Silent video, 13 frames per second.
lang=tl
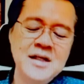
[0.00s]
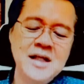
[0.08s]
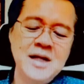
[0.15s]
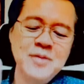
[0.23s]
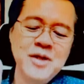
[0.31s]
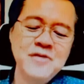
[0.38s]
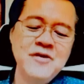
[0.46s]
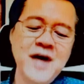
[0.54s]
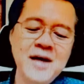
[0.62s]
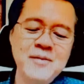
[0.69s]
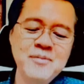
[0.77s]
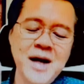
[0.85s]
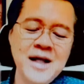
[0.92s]
Number
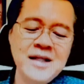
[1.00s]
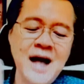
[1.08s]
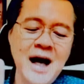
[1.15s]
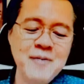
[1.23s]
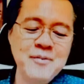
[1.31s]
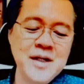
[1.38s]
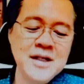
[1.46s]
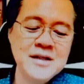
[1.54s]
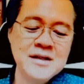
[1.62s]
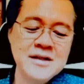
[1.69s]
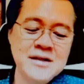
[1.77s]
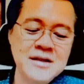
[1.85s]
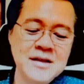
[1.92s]
5, bad habit,
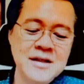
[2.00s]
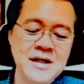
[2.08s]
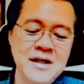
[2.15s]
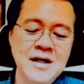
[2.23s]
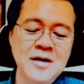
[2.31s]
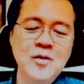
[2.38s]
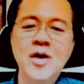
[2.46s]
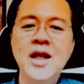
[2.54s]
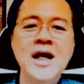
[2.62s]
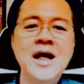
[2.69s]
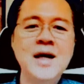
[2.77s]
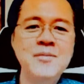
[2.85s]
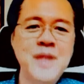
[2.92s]

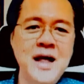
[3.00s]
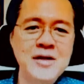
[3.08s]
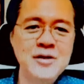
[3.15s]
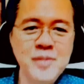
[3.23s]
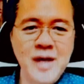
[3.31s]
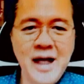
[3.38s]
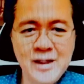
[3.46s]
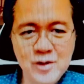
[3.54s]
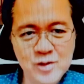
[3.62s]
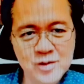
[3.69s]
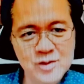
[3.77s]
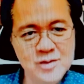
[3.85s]
walang kaplano-plano.